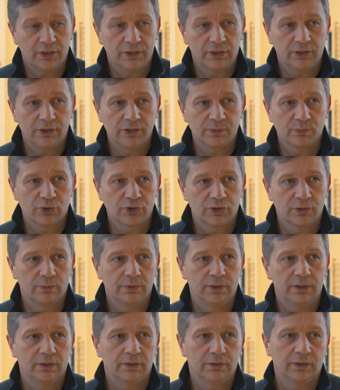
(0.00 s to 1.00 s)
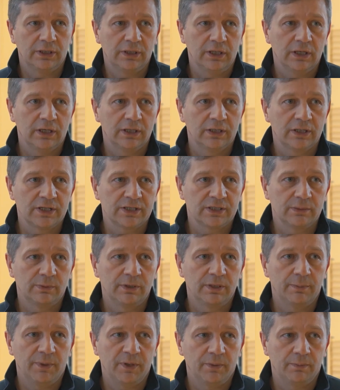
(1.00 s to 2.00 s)
хотелось бы, чтобы такие конгрессы были
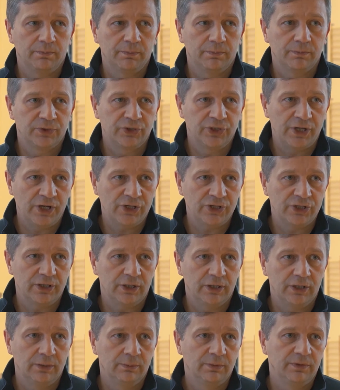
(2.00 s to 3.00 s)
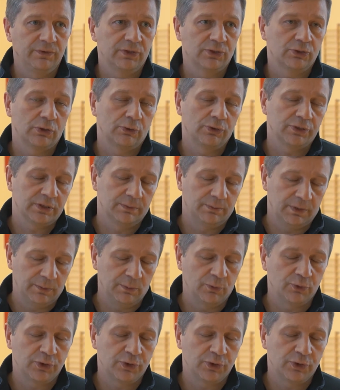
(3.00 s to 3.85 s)
чаще, и мы в них с удовольствием примем